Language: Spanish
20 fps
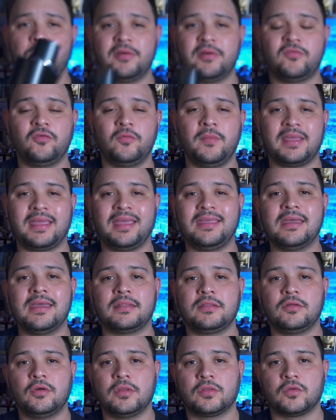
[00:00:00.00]
es un perfume que
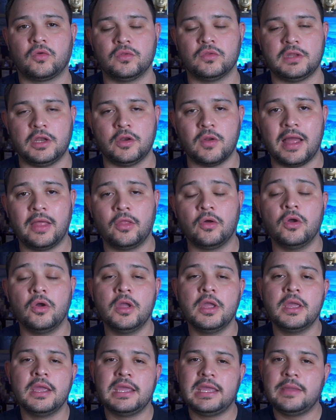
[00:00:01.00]
ya ha sido descontinuado
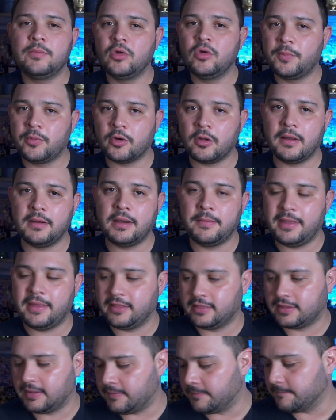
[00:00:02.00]
y muy
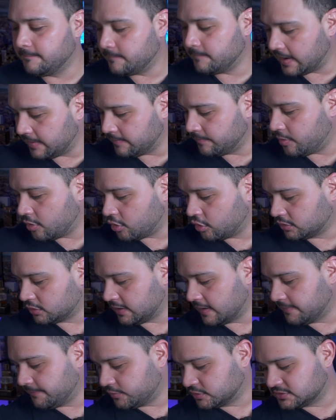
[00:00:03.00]
probablemente en poco
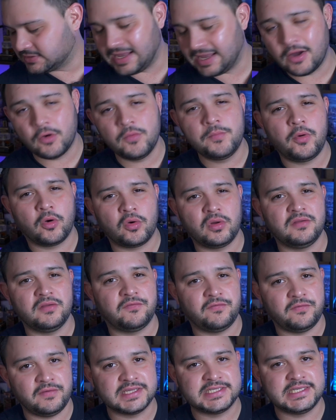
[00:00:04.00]
tiempo sea un poco
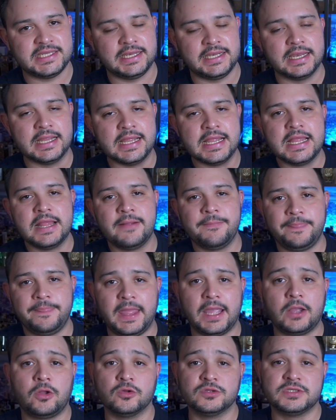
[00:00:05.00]
difícil
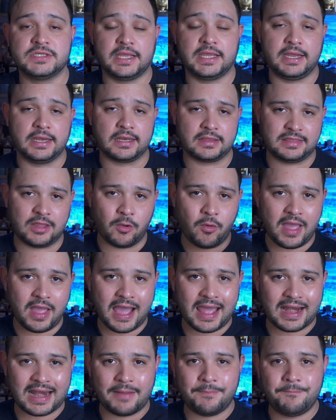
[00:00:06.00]
de conseguir. Te voy
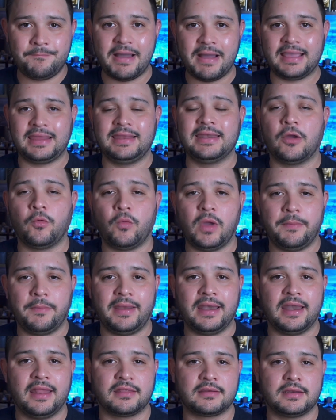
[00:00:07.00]
a dejar la página
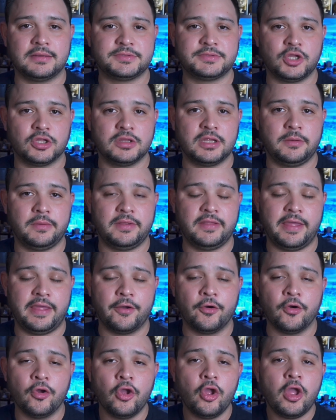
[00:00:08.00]
web en la descripción del
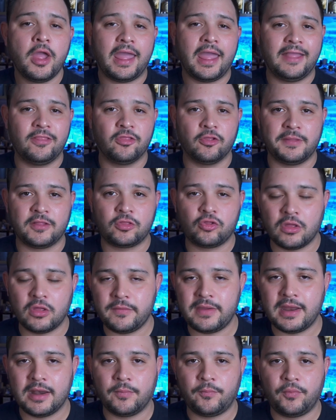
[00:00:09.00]
video en donde
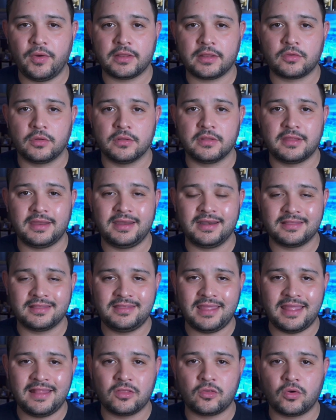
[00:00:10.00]
todavía lo puedes
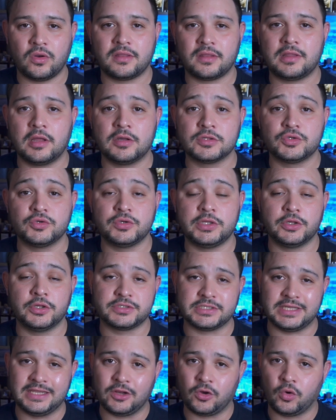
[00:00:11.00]
conseguir dentro de Estados
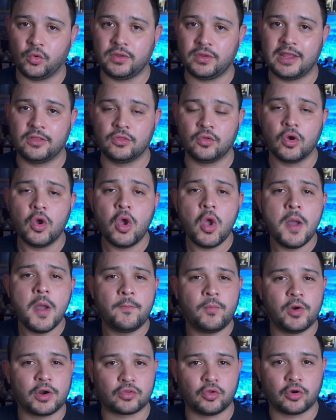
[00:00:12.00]
Unidos, incluyendo
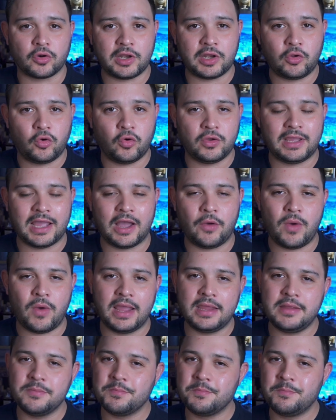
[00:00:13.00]
Puerto Rico y
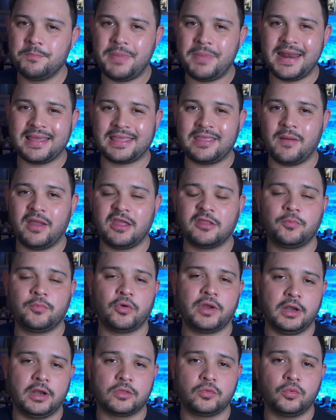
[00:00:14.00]
Hawái, para que vayas
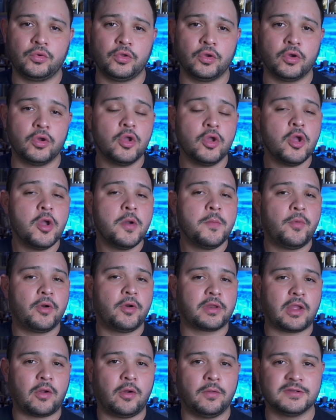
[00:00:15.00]
por el tuyo,
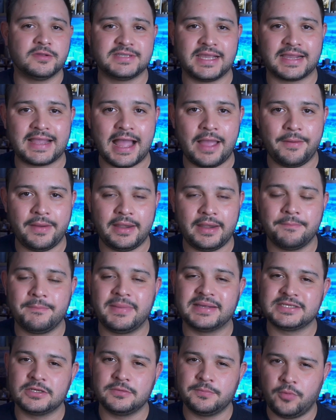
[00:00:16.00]
porque cuando se acaben
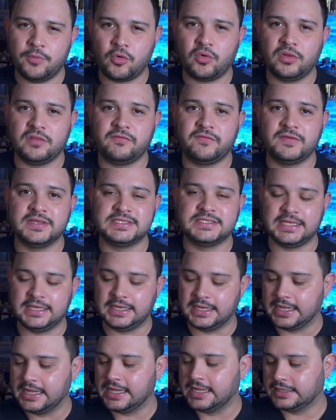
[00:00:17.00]
va a ser un poco
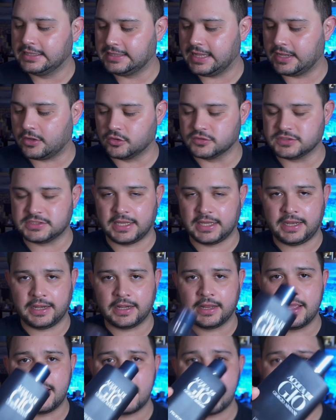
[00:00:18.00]
difícil de
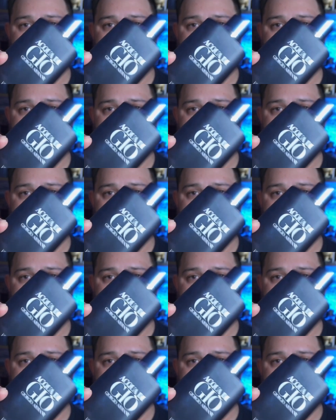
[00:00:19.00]
conseguir.